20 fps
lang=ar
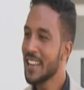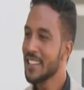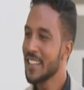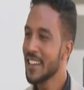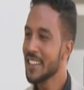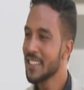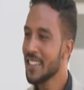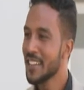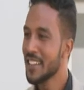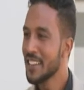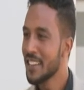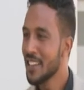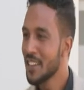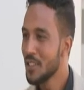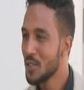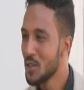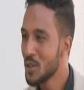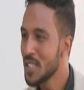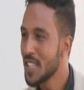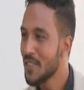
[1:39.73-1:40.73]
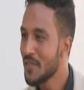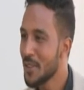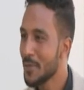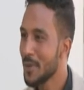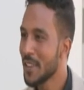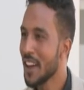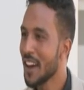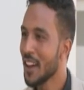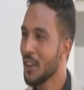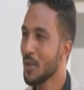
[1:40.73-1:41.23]
تقدير نسهم في
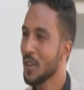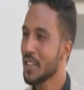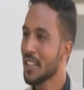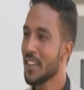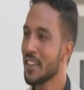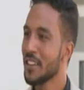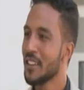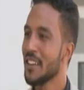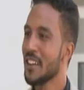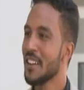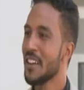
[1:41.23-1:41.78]
بناء الوطن